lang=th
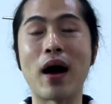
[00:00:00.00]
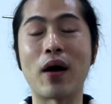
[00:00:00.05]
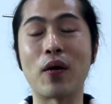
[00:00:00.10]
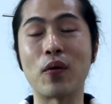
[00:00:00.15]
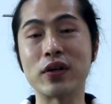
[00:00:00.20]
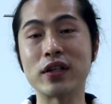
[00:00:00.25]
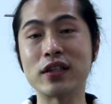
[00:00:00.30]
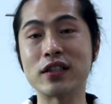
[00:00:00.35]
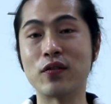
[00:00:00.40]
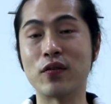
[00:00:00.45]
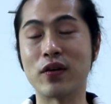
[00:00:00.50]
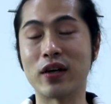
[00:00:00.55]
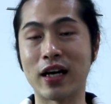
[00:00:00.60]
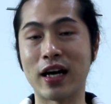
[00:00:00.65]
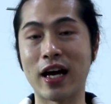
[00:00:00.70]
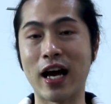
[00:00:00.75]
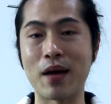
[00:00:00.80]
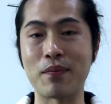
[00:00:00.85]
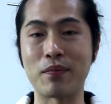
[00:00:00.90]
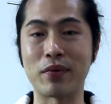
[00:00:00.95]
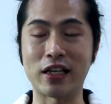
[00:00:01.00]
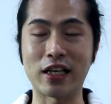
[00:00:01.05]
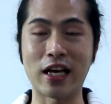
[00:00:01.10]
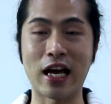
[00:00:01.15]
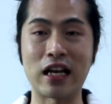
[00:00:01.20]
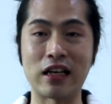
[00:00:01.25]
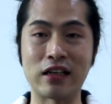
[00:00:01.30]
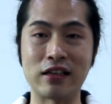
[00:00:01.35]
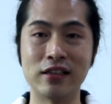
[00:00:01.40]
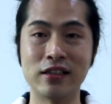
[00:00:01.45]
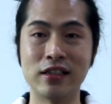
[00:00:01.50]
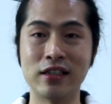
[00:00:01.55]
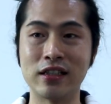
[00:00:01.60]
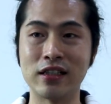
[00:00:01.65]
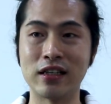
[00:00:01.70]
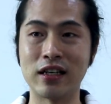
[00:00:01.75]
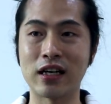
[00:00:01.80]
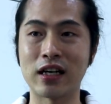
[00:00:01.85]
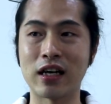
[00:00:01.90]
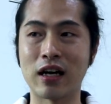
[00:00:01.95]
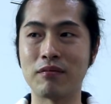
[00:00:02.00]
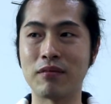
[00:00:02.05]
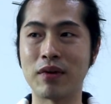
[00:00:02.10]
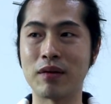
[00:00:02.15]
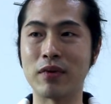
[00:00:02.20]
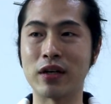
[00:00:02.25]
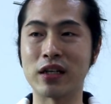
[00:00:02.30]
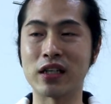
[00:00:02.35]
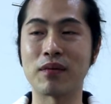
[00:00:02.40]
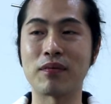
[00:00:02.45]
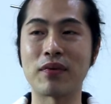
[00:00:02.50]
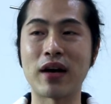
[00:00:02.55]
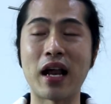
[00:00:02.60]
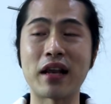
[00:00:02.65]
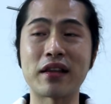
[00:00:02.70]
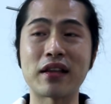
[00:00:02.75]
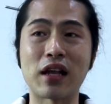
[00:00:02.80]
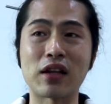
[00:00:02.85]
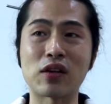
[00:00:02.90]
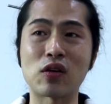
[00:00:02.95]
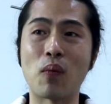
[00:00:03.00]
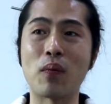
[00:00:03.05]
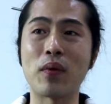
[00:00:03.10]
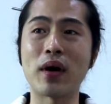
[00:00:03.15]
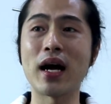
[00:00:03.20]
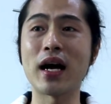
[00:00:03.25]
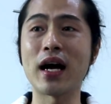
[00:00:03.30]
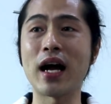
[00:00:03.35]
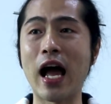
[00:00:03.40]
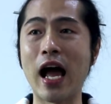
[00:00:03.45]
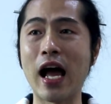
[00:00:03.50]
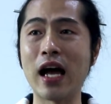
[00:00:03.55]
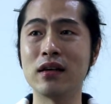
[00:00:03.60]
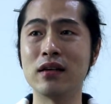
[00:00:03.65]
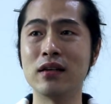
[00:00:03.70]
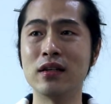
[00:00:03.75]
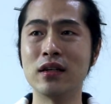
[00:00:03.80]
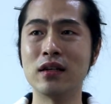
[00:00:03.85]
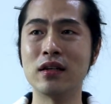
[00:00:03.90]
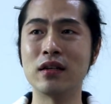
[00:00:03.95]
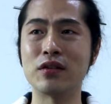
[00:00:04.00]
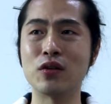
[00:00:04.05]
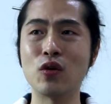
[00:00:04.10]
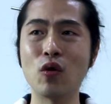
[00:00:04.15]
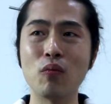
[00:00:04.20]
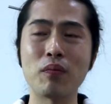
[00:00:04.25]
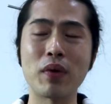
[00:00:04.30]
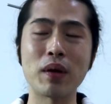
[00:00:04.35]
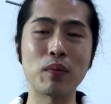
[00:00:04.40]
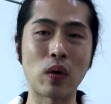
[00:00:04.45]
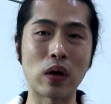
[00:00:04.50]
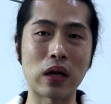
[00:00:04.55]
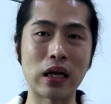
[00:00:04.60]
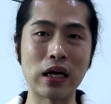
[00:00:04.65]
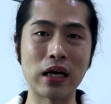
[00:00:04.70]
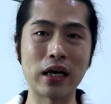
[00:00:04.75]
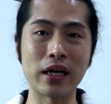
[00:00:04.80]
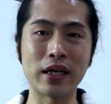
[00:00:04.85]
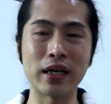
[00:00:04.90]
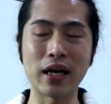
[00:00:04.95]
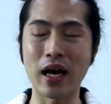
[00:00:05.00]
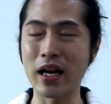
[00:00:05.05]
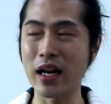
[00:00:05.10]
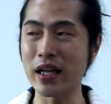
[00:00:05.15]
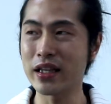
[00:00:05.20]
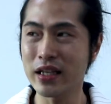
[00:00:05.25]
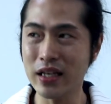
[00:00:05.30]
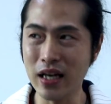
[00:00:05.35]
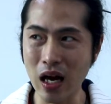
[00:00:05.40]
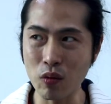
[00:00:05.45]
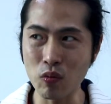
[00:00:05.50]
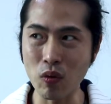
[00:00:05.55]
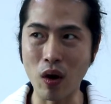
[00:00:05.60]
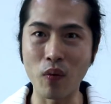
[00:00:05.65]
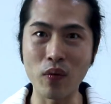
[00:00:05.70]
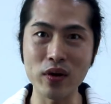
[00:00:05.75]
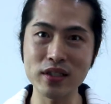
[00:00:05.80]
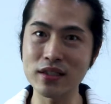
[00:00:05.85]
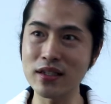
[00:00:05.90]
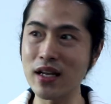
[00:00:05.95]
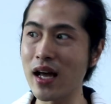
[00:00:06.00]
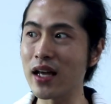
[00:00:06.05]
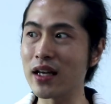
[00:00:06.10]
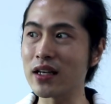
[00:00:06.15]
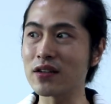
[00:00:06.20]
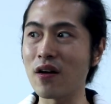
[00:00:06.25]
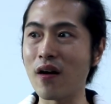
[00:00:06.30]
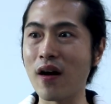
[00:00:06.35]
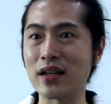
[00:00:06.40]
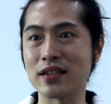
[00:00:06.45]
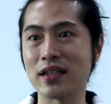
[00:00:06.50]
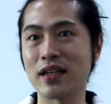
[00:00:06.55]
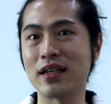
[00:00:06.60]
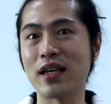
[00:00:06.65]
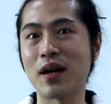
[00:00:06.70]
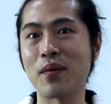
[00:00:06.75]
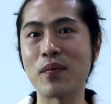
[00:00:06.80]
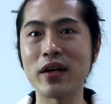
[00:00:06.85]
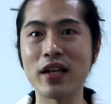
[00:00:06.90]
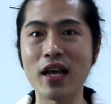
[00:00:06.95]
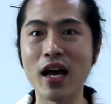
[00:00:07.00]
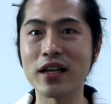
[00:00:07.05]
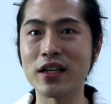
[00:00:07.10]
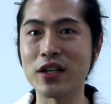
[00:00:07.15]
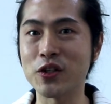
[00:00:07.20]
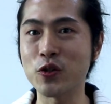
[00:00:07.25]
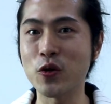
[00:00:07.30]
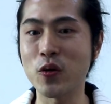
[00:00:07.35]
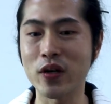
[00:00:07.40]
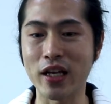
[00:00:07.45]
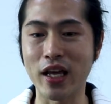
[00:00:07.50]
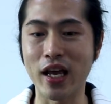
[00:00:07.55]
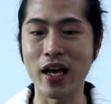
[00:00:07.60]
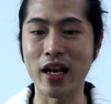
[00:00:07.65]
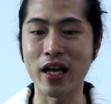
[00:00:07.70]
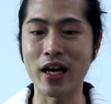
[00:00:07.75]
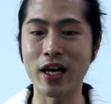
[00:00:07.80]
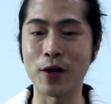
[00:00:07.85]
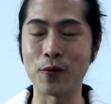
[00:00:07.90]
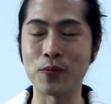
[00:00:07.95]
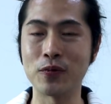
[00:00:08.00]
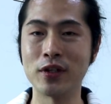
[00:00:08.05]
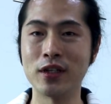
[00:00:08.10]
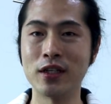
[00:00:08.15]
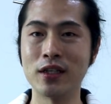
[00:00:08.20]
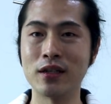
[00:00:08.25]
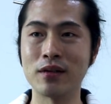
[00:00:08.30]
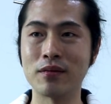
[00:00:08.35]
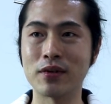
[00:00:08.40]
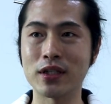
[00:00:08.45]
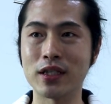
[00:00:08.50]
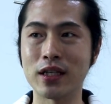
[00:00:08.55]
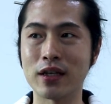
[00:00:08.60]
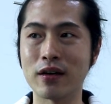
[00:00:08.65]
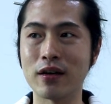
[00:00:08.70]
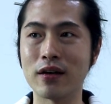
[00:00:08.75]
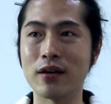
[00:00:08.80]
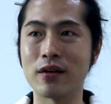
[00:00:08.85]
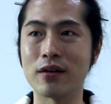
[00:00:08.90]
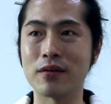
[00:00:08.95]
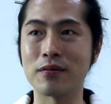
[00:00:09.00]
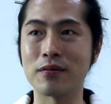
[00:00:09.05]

บากคนที่เกิดวันอังคารเหมือนกันนะครับ มันเหมือนกับงานสะสมค้างๆยุ่งไปหมดเลย อะไรที่คาดหวังว่าจะได้ก็อาจจะยังไม่ได้ในช่วงนี้นะครับเพราะฉะนั้นก็